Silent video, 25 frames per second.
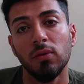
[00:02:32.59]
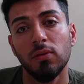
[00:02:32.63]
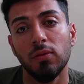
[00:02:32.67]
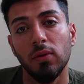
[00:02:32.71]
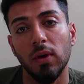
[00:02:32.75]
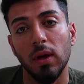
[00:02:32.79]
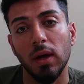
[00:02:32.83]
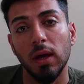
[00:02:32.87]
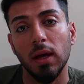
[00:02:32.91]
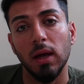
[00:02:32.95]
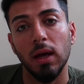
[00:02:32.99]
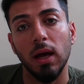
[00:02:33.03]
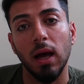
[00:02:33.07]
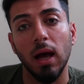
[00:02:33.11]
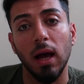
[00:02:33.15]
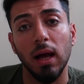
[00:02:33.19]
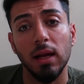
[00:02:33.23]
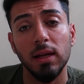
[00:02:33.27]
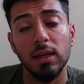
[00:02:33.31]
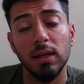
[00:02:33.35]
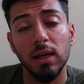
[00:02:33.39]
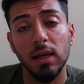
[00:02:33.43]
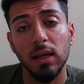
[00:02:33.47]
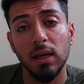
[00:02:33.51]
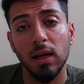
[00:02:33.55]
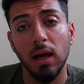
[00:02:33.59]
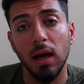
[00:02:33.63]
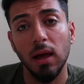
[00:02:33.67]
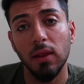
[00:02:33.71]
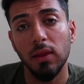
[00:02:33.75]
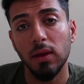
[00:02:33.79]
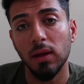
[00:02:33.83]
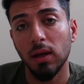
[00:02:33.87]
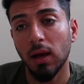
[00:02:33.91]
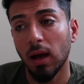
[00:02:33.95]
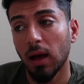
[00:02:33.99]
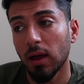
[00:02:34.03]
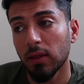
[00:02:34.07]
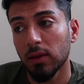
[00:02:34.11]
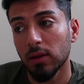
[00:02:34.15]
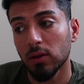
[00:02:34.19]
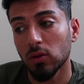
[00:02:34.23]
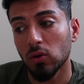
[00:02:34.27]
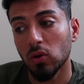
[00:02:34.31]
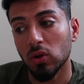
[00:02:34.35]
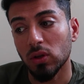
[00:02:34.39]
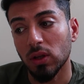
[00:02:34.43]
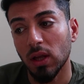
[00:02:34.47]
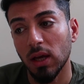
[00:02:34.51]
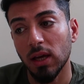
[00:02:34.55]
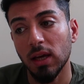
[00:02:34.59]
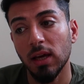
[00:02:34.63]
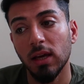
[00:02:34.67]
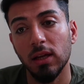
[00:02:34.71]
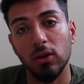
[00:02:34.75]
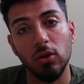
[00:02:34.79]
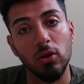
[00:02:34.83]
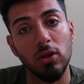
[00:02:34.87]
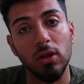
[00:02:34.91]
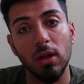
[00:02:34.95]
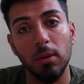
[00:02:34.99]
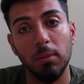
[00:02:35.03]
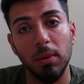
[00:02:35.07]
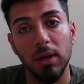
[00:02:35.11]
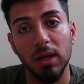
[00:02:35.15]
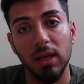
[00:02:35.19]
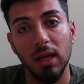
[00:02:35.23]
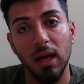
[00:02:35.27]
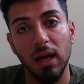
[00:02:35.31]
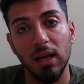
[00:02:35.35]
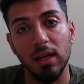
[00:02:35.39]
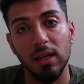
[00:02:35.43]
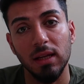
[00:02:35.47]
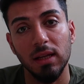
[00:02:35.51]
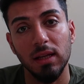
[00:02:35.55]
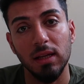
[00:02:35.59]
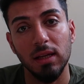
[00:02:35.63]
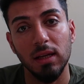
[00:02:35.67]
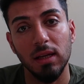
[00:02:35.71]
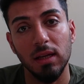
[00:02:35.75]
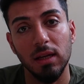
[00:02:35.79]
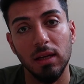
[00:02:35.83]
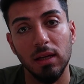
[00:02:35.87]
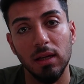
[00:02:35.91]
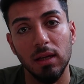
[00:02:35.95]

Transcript: فحاليا هذه هذه النقطة هي تعتبر يعني